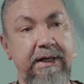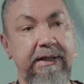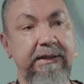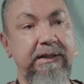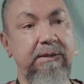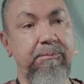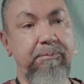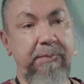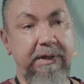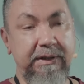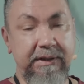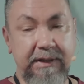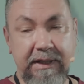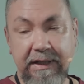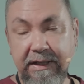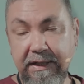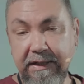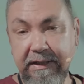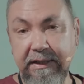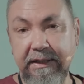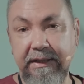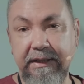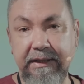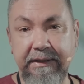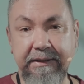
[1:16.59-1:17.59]
это
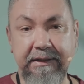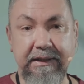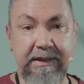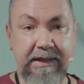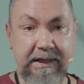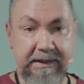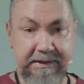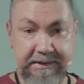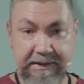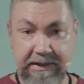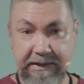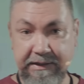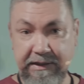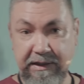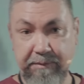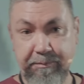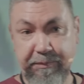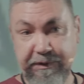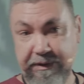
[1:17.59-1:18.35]
подарок или наказание?